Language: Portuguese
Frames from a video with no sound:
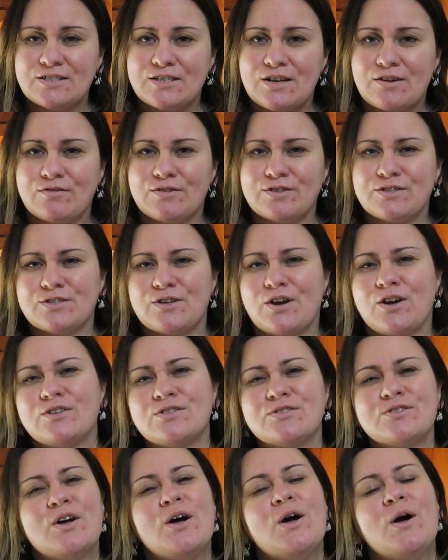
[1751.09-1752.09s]
deixar o vosso
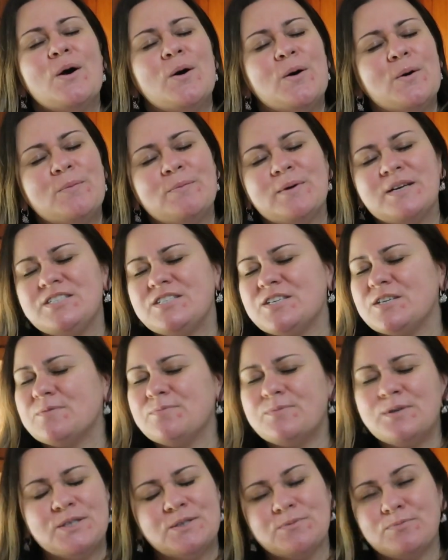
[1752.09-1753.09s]
gosto. Um
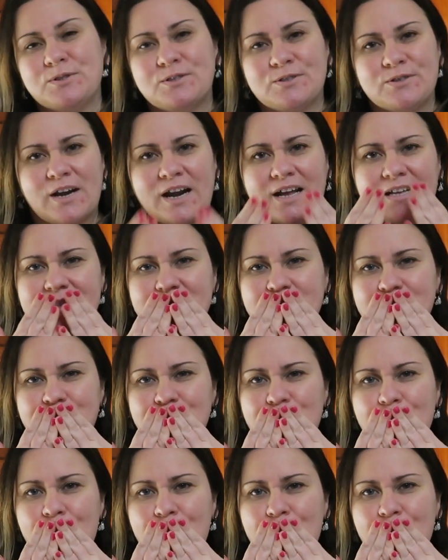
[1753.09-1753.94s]
beijinho muito, muito grande.